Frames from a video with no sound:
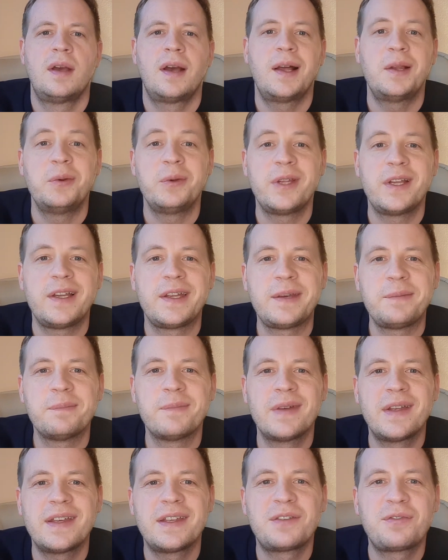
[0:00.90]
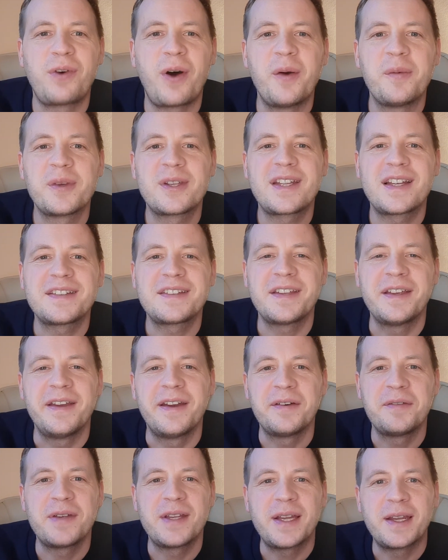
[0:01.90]
Hallo ihr Lieben, ich freue mich, dass
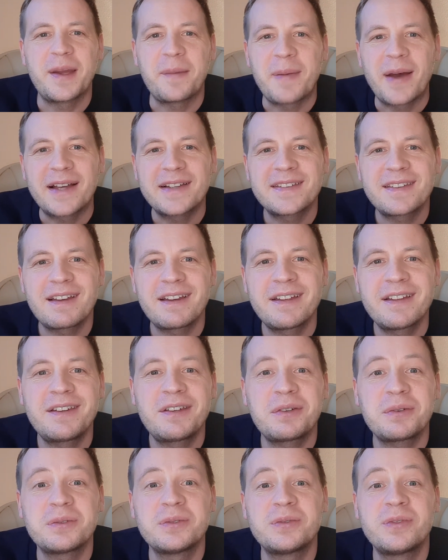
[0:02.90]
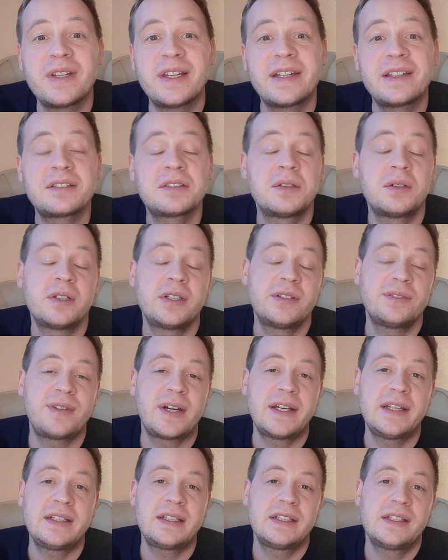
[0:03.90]
ihr wieder dabei seid und wir lesen heute
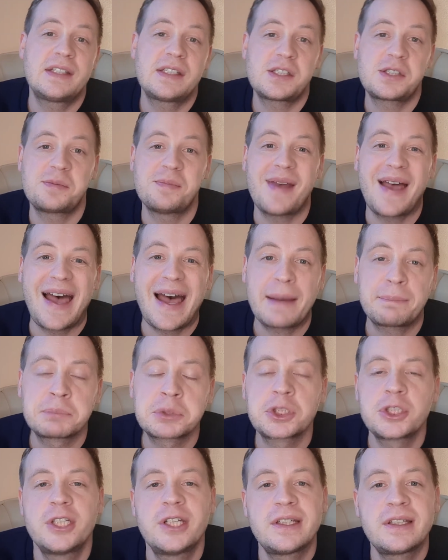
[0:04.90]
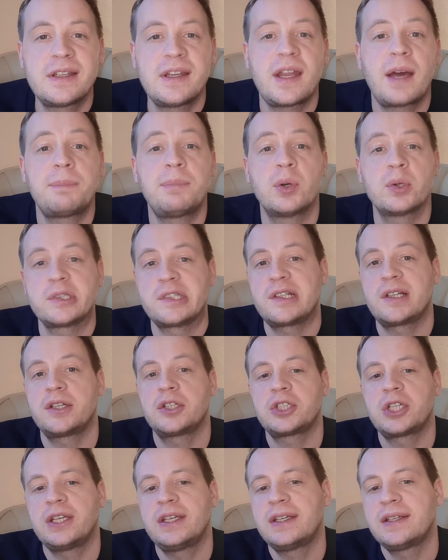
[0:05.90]
weiter in diesem Abschnitt in der
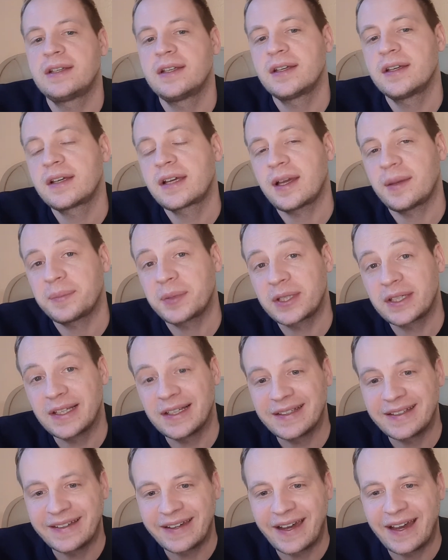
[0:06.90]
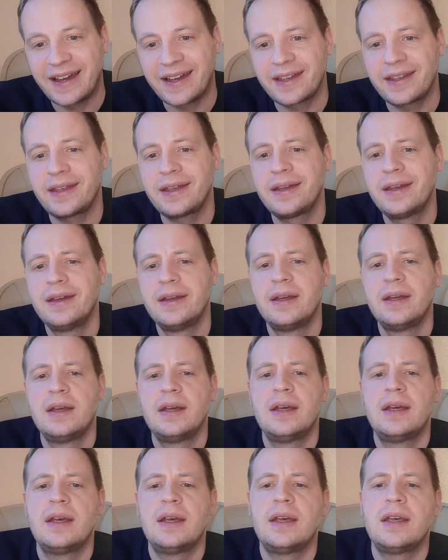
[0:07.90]
Apostelgeschichte, Kapitel 3.
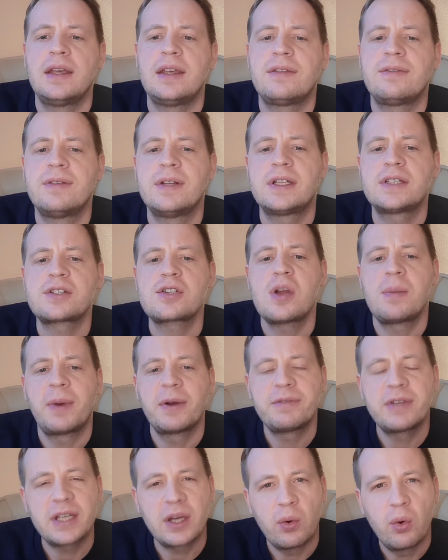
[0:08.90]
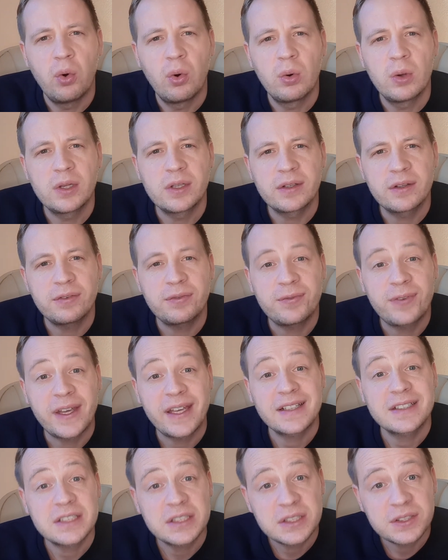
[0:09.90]
Ich will das nochmal wiederholen,
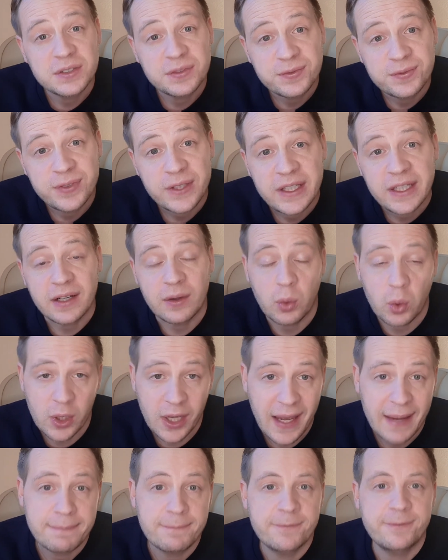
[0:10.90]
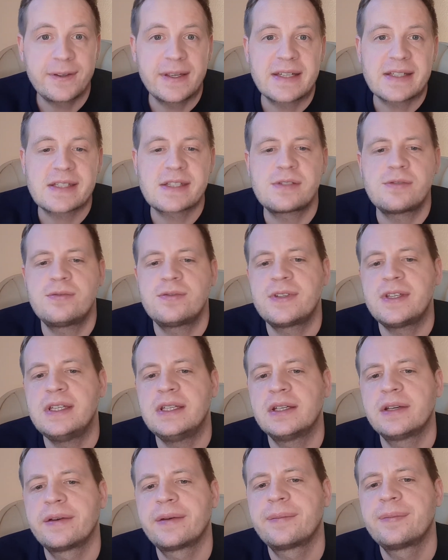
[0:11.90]
Vers 4 oder ab Vers
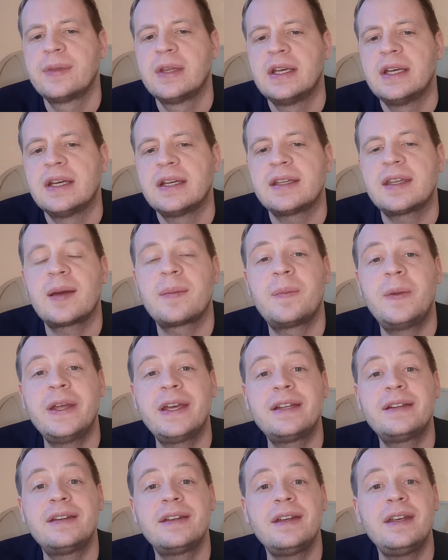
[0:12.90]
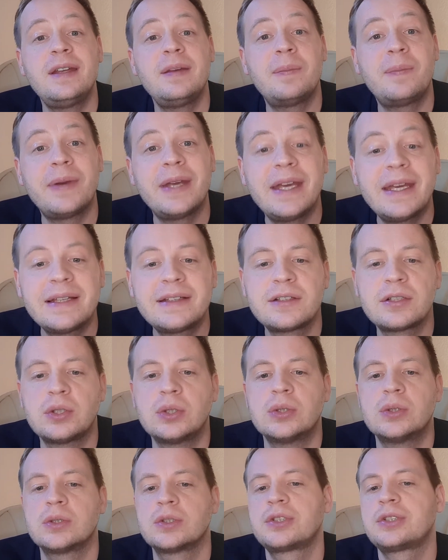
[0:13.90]
4. Da blickte ihn
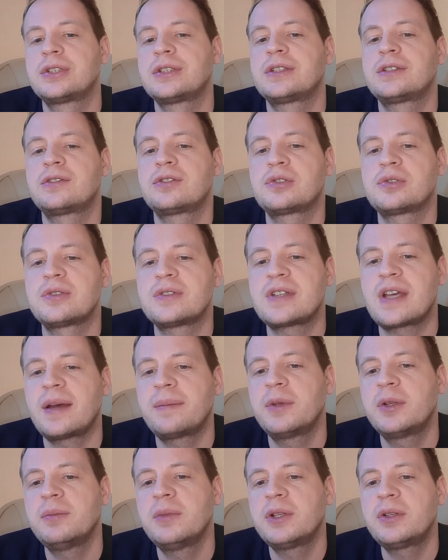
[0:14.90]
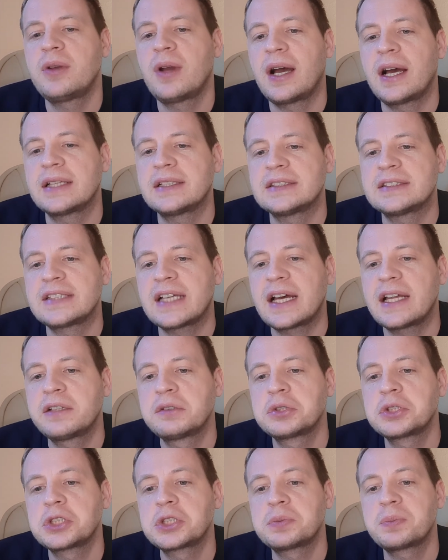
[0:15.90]
Petrus zusammen mit Johannes an
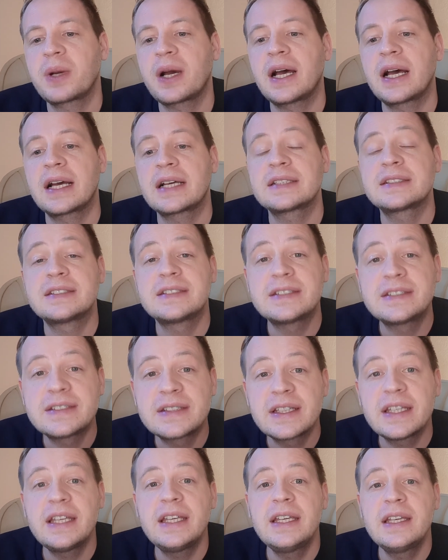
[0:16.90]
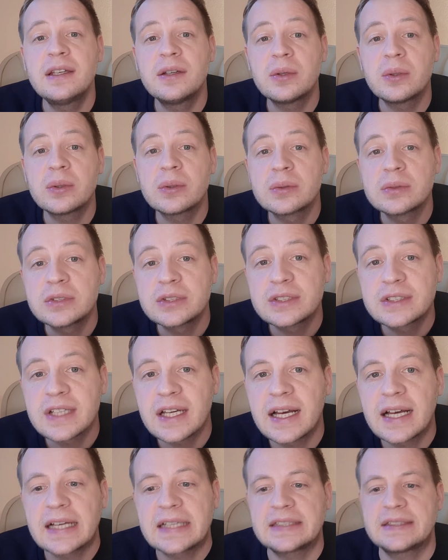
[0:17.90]
und sprach, sieh uns
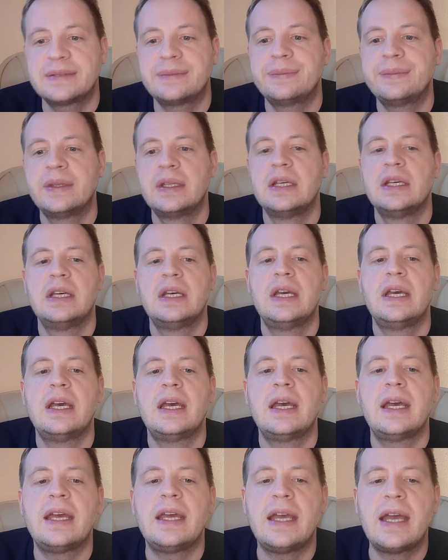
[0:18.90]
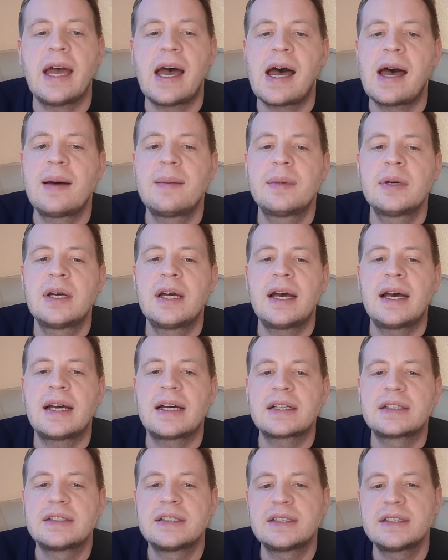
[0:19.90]
an. Er aber
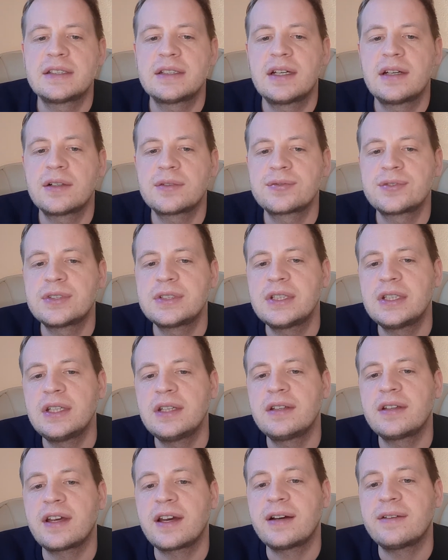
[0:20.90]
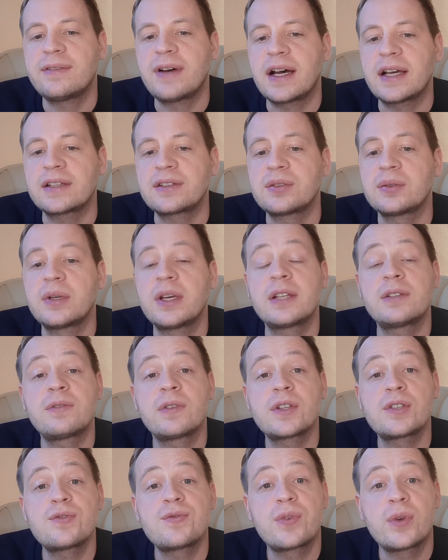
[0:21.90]
achtete auf sie in der Erwartung,
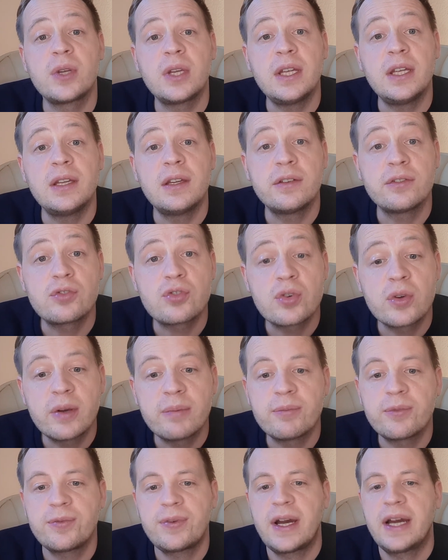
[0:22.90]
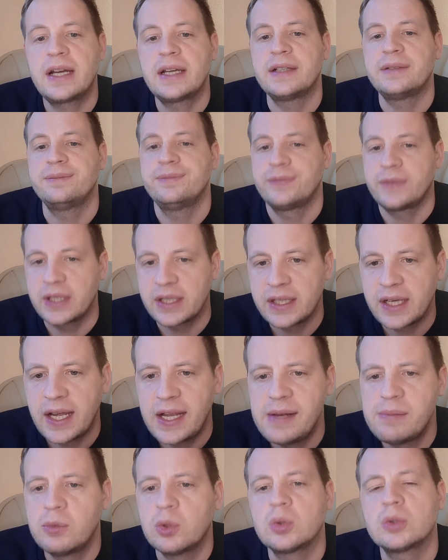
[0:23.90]
etwas von ihnen zu empfangen, ein
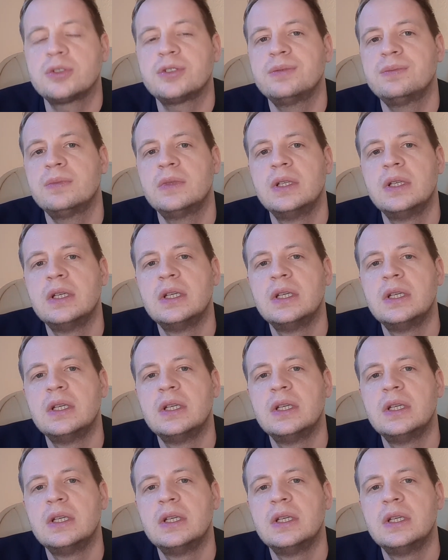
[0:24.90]
Almosen.